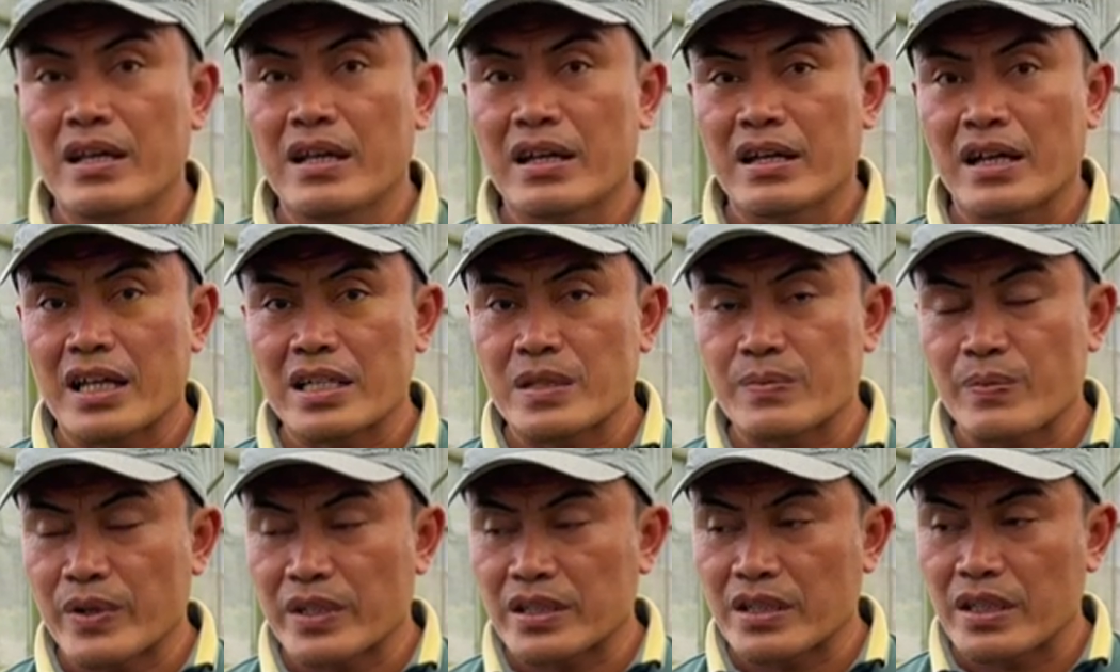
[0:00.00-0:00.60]
Kayak
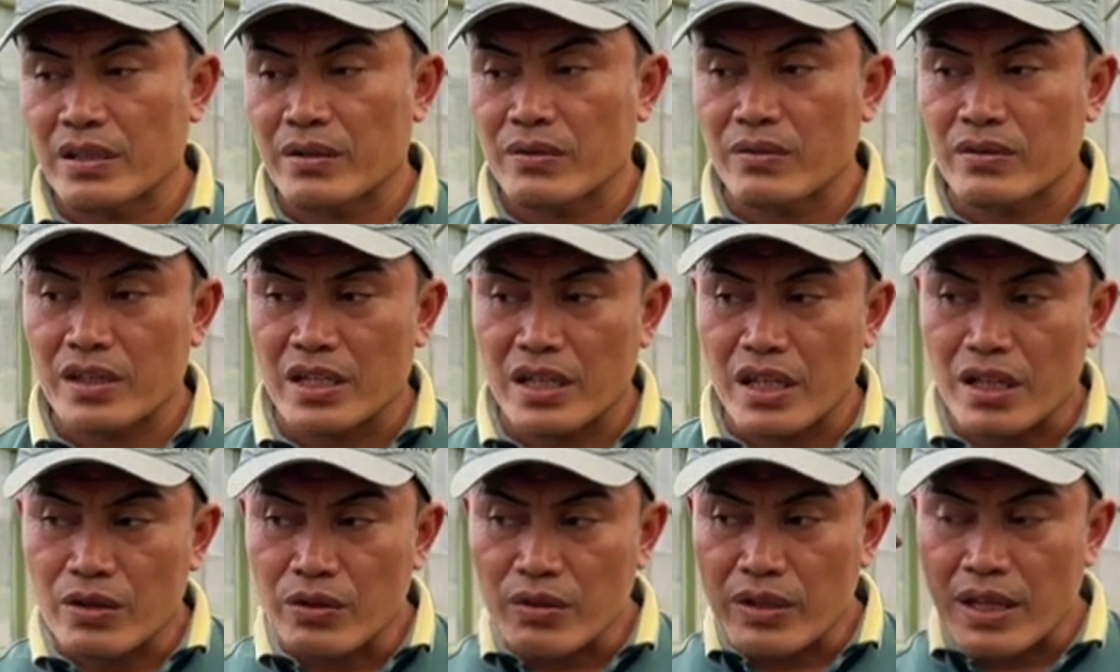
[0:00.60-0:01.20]
seperti itu.
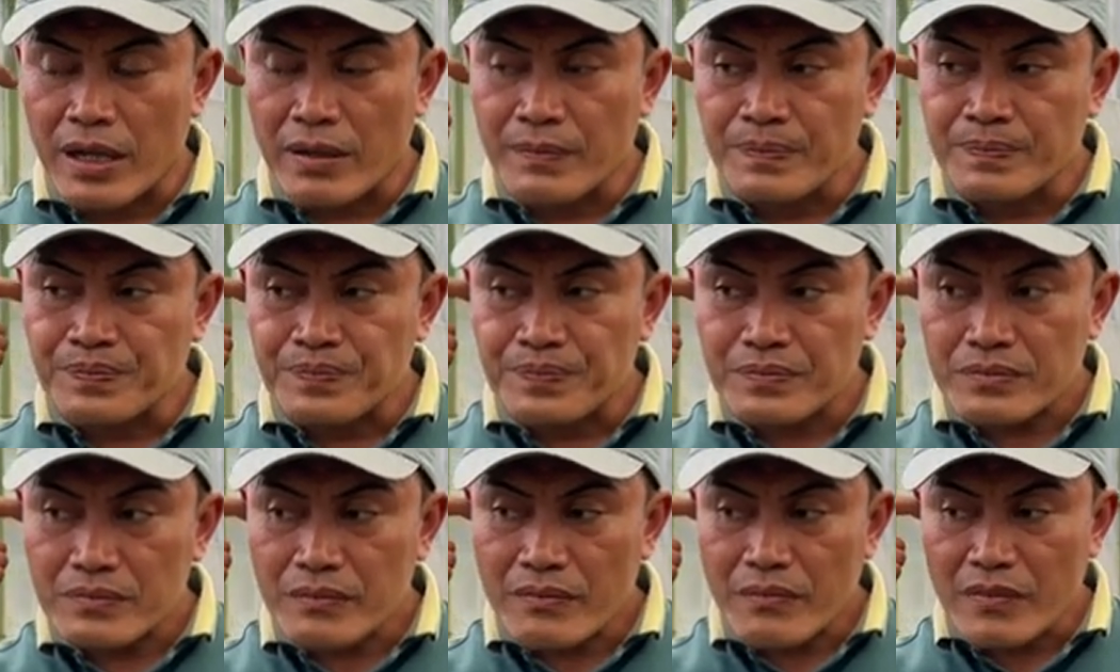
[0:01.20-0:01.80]
Jadi itu yang
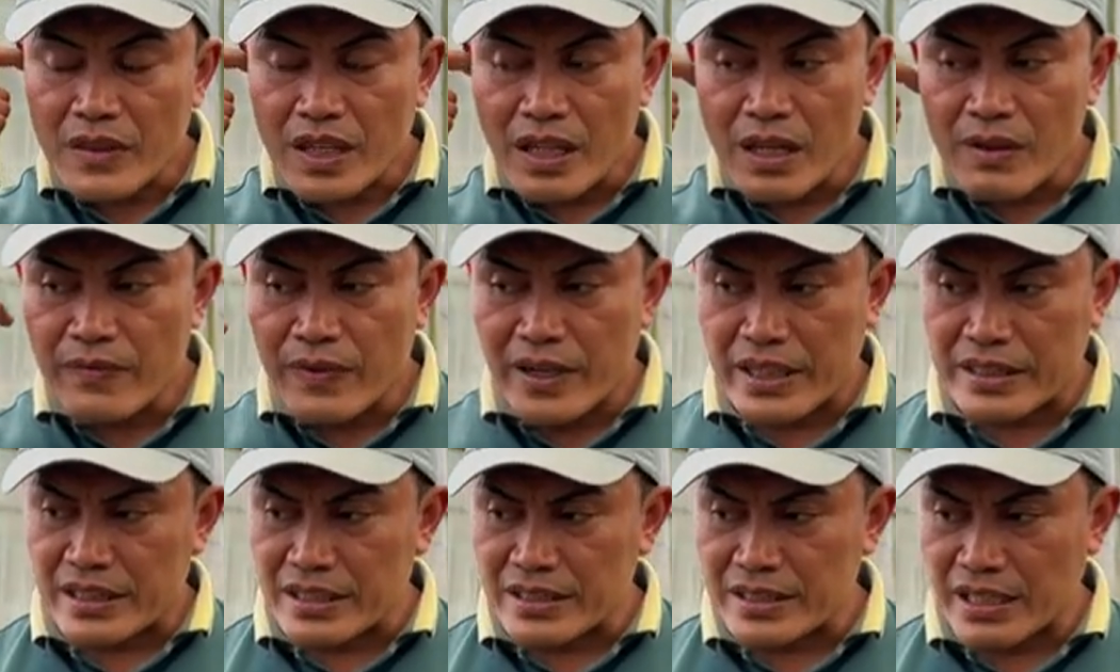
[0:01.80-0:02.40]

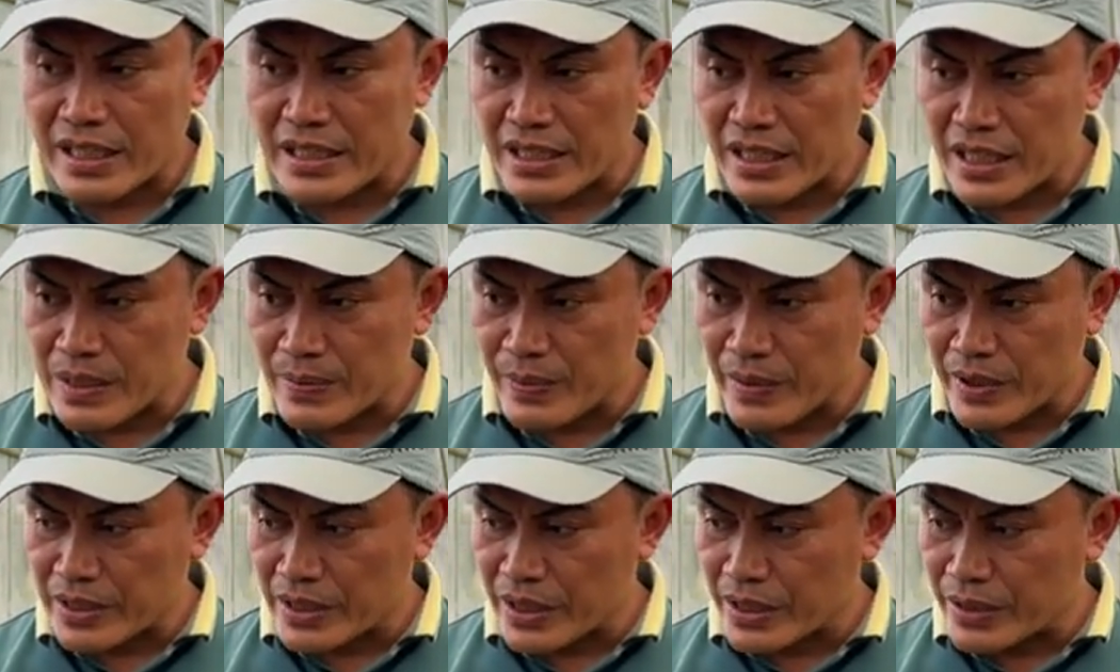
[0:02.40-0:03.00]
varietaskannya
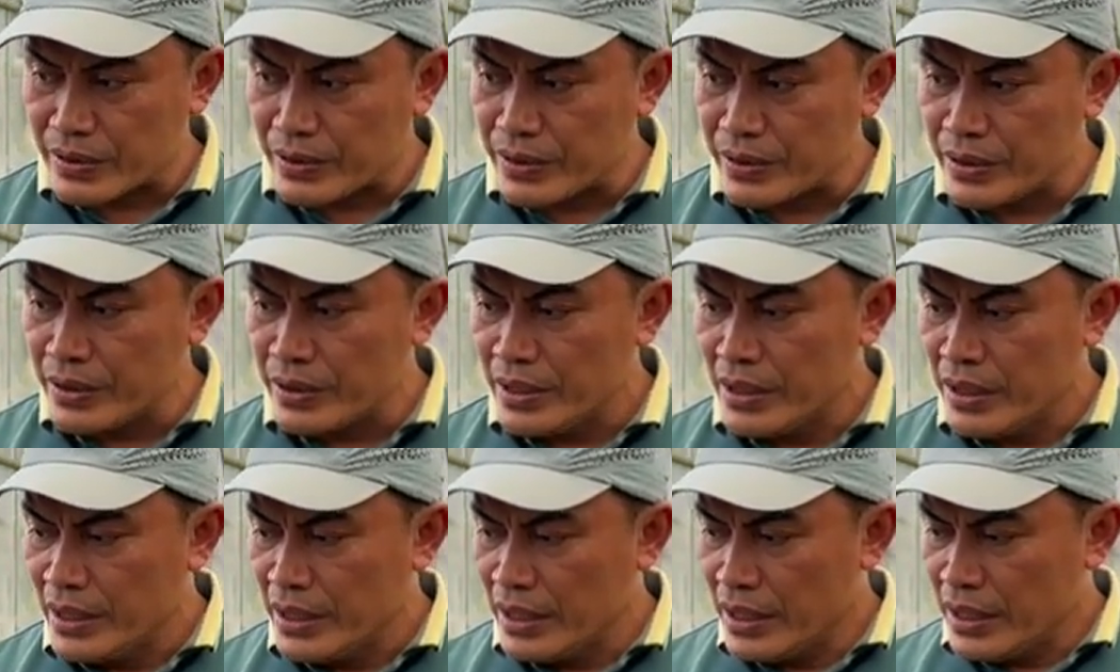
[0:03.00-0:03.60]
seperti itu.